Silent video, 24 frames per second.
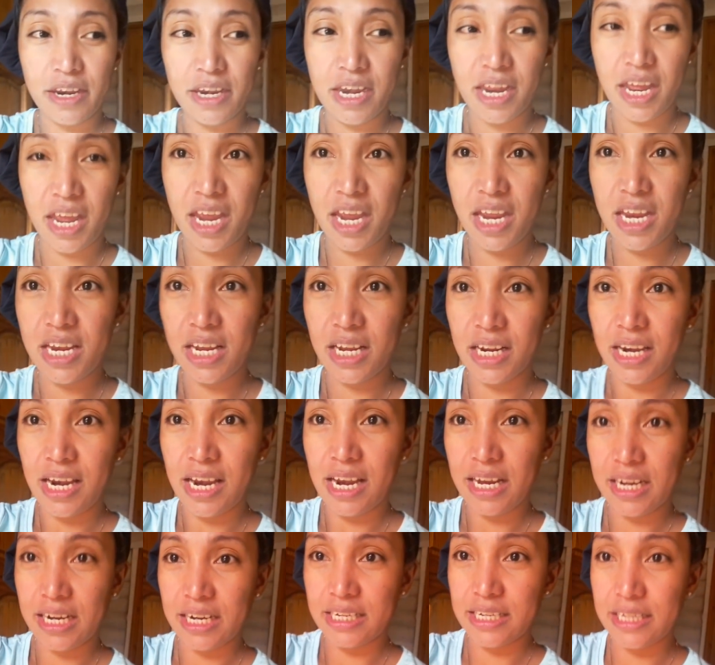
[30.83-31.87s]
day
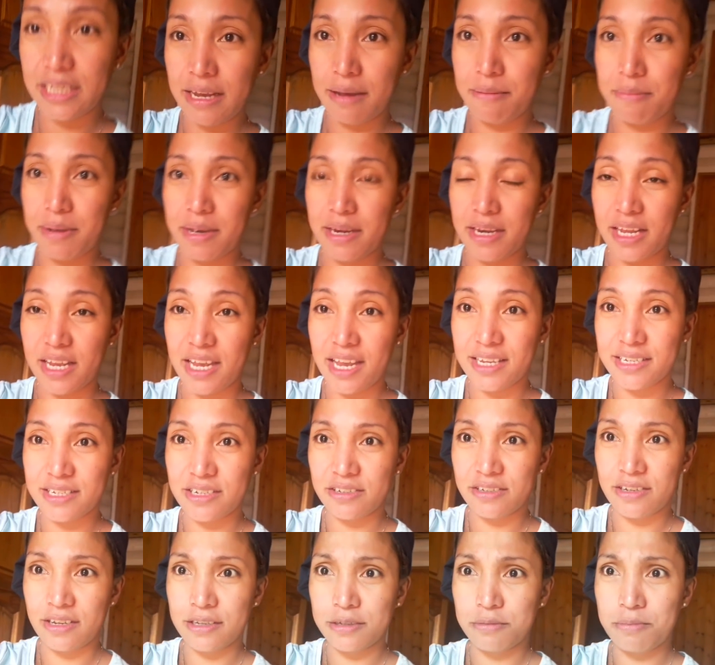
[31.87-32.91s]
naglalakad kami
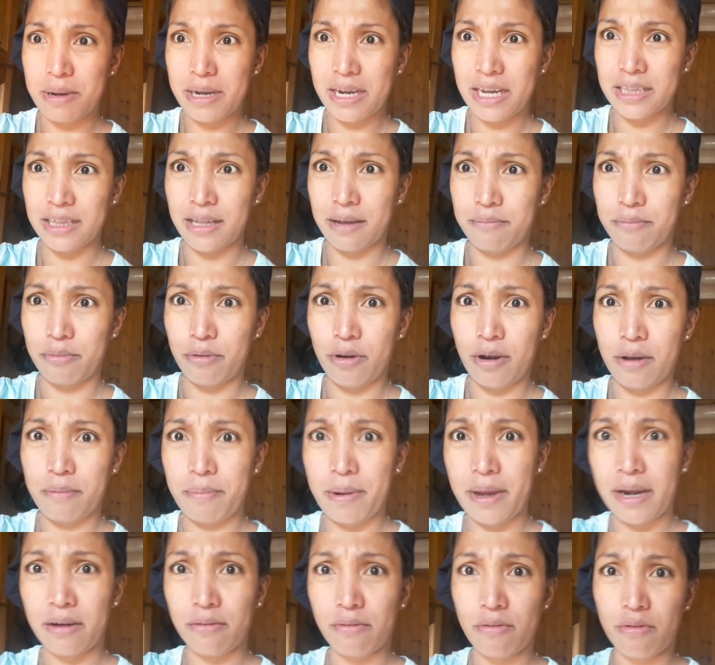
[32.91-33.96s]
nag-exercise bakit ang pula
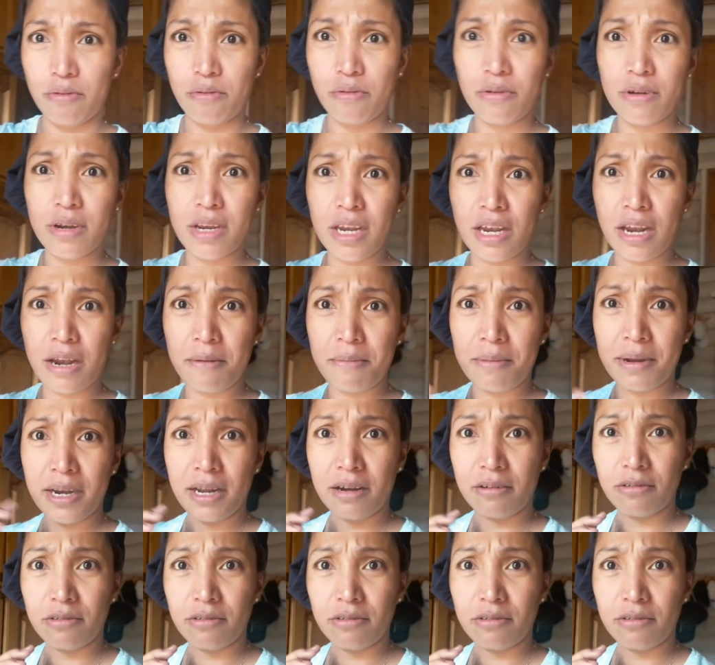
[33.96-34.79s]
parang kukunin na naman